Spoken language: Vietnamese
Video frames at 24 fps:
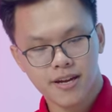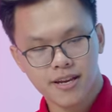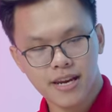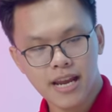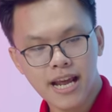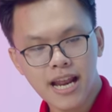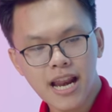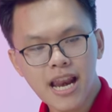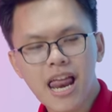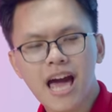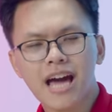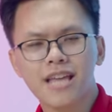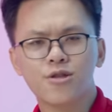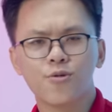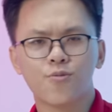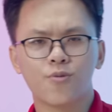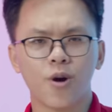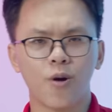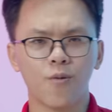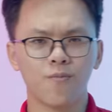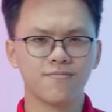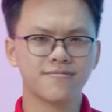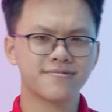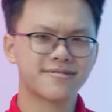đấy là tổng
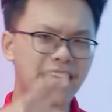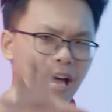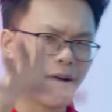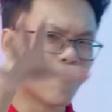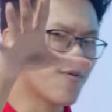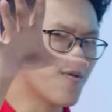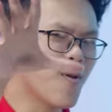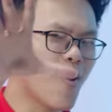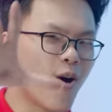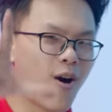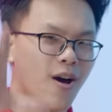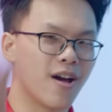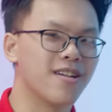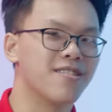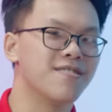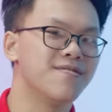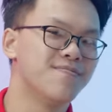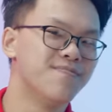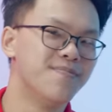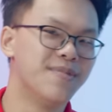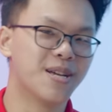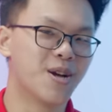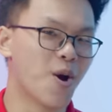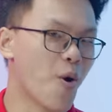cộng tám câu hỏi,
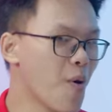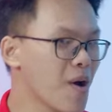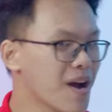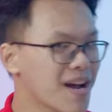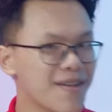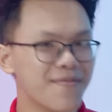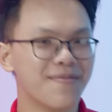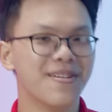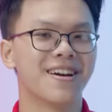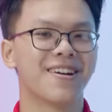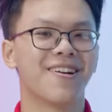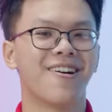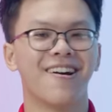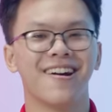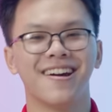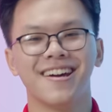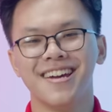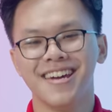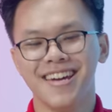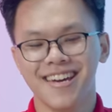mình khối cả miệng rồi.